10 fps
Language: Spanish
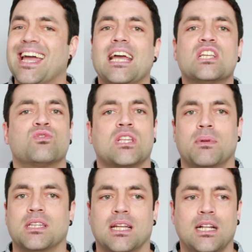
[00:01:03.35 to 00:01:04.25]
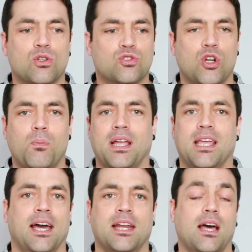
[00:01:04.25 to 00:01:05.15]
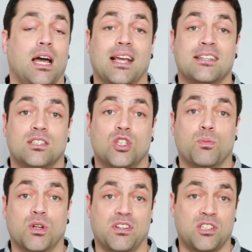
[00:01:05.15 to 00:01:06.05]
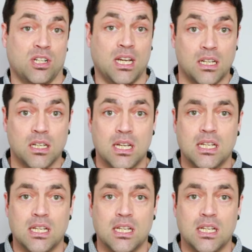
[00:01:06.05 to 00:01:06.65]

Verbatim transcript: es fundamental no solo para llegar al éxito profesional,